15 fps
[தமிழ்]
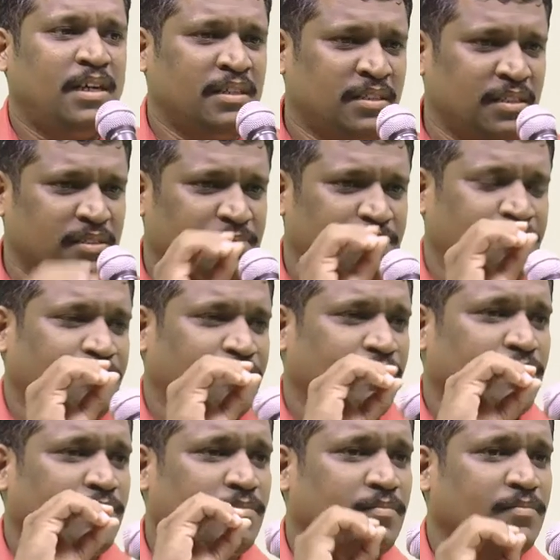அடுத்தது
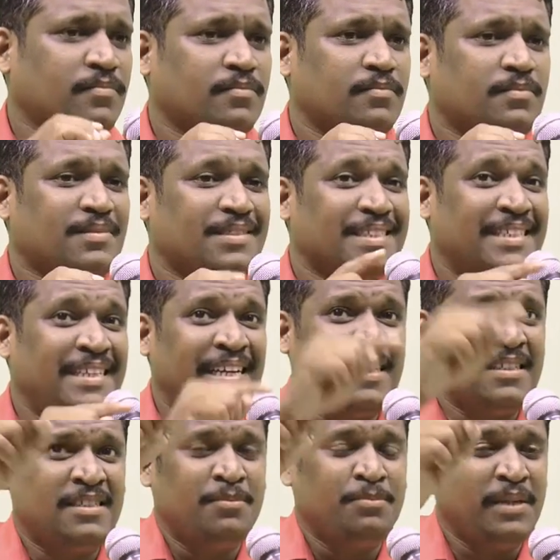
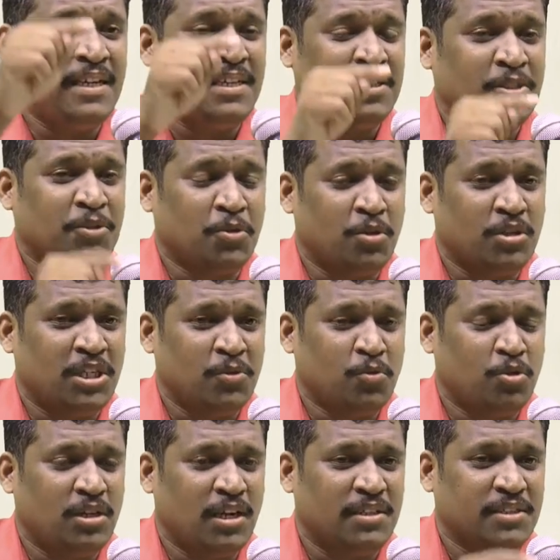கிழக்கு மேற்கு நோக்கி
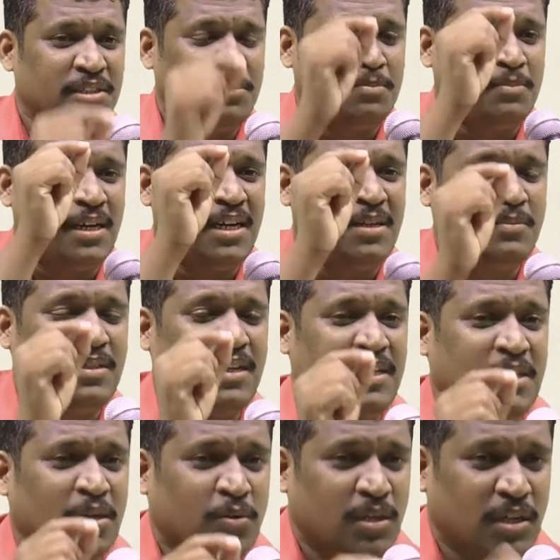உட்கார்ந்து மலம்
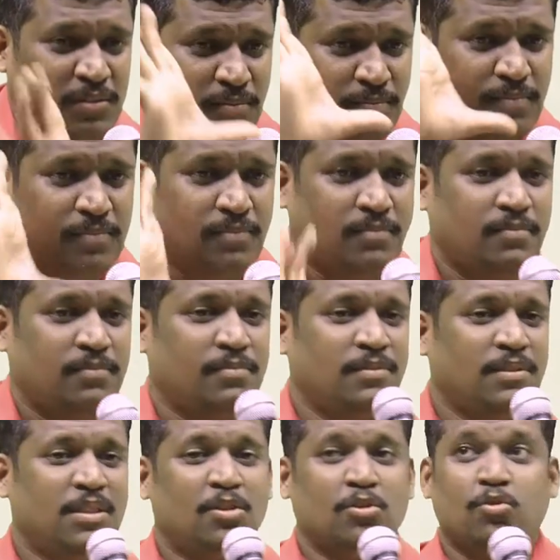கழிக்கக்கூடாது
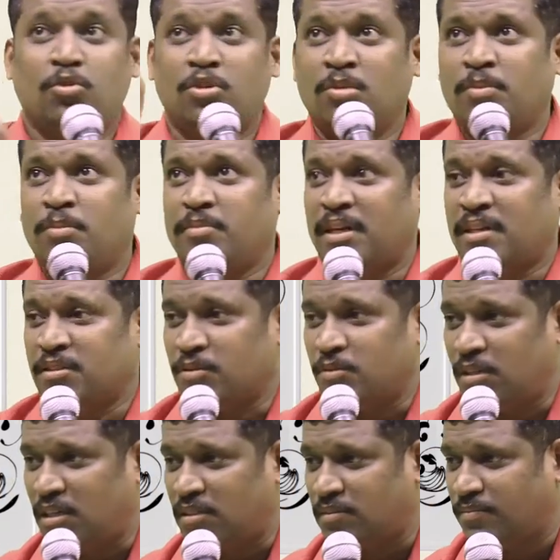குடும்பம்
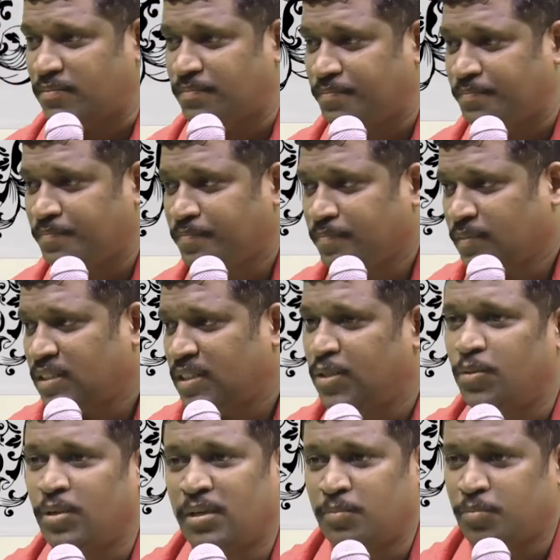நடத்தக்கூடாது
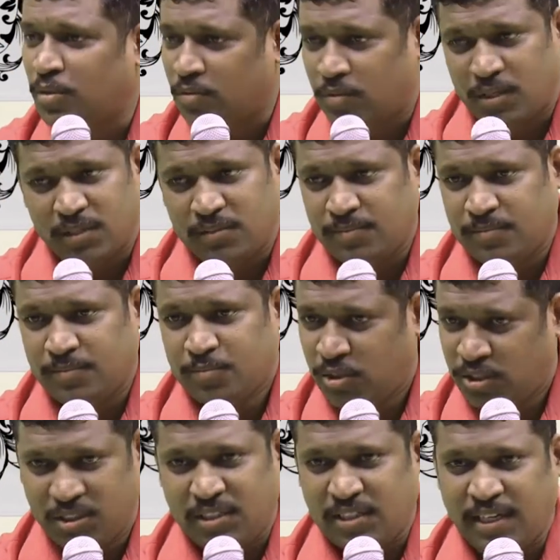யூரின் போகக்கூடாது
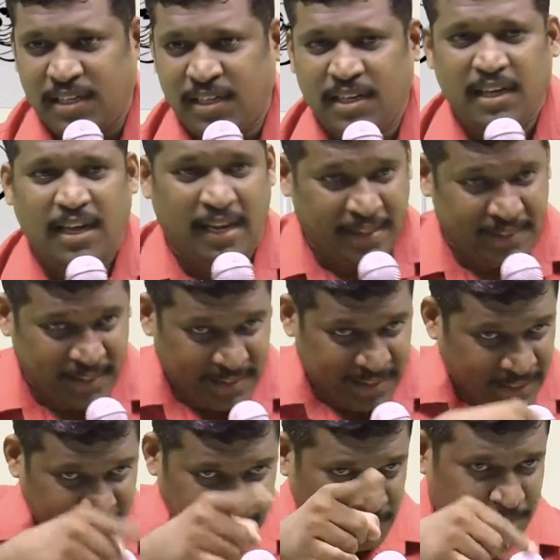புரிஞ்சுக்கங்க இந்த
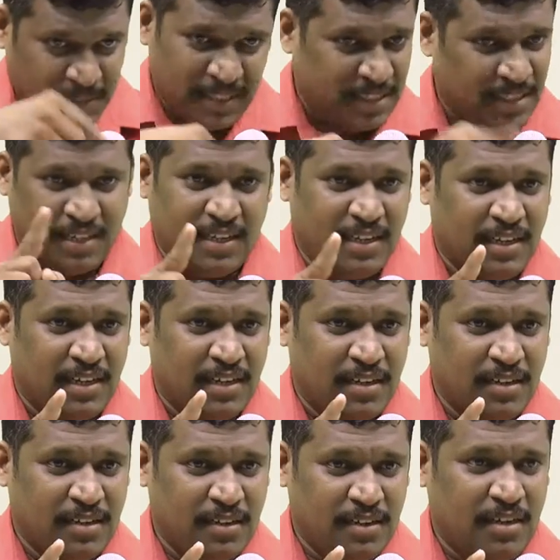கிழக்கு மேற்கு இருக்கு இல்லையா
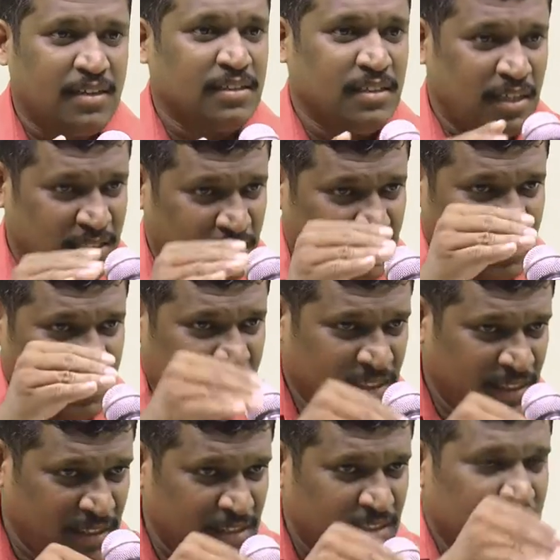அது அதில்
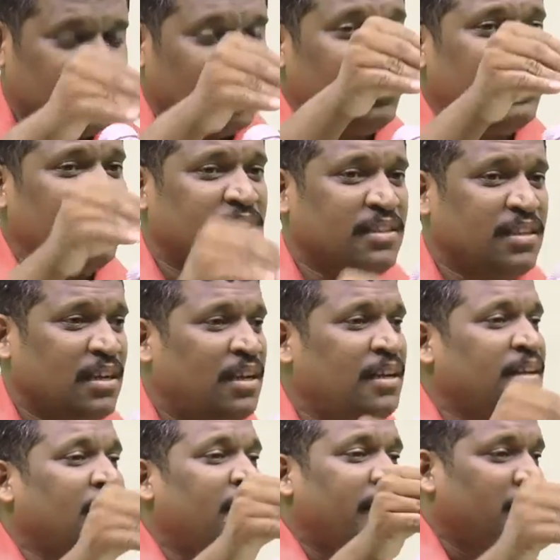வந்து சூரிய
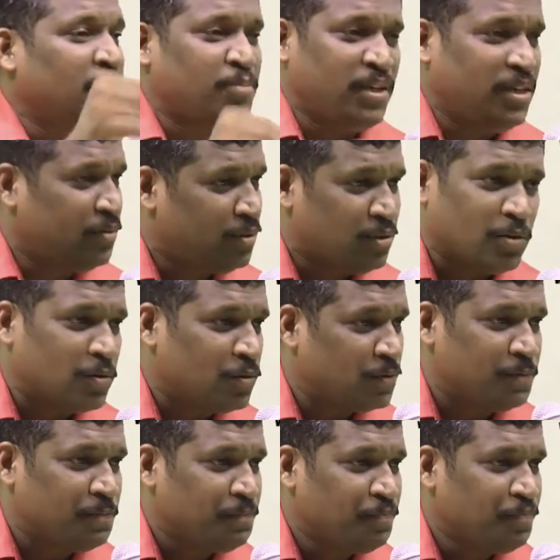கதிர்கள் நேரடியாக போயிட்டு வந்துருக்கும்